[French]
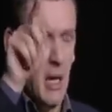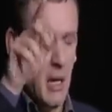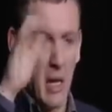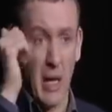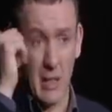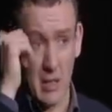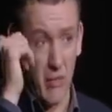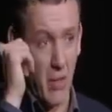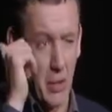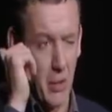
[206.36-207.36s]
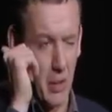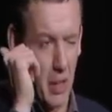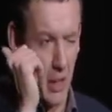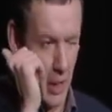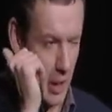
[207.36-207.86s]
il y a 400 voitures
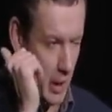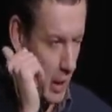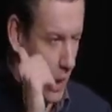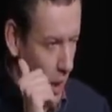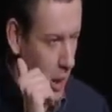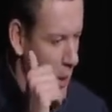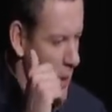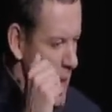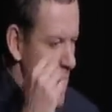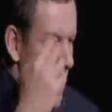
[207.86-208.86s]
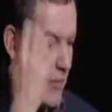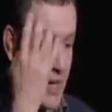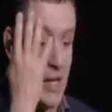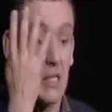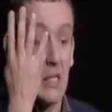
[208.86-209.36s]
derrière.
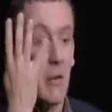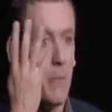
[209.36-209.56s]
Avec 400